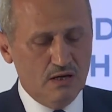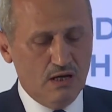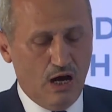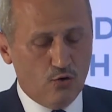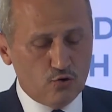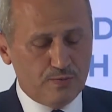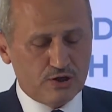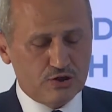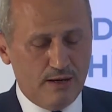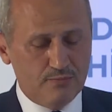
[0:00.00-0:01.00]
Avrupa
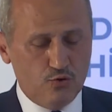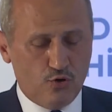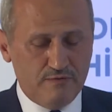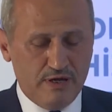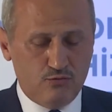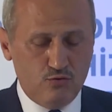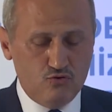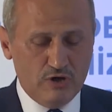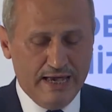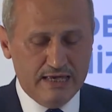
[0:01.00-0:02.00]
şampiyonu ve
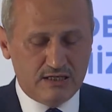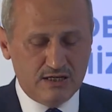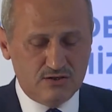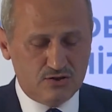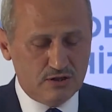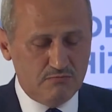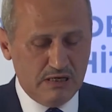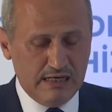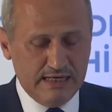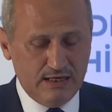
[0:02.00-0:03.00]
dünya ikincisi
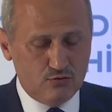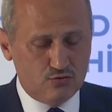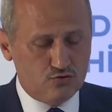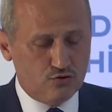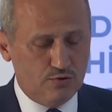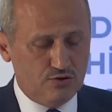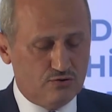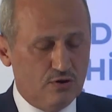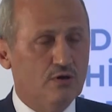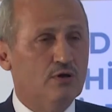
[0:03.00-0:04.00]
milli
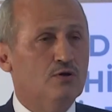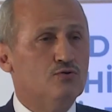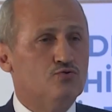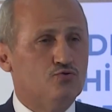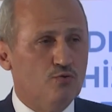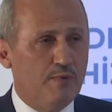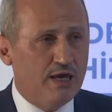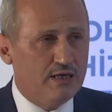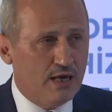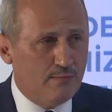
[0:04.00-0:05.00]
yüzücümüz
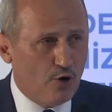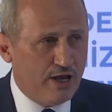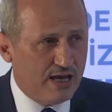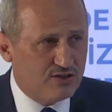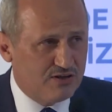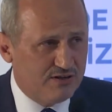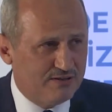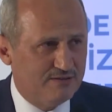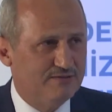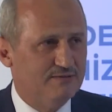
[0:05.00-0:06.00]
Sümeyye Boyacı.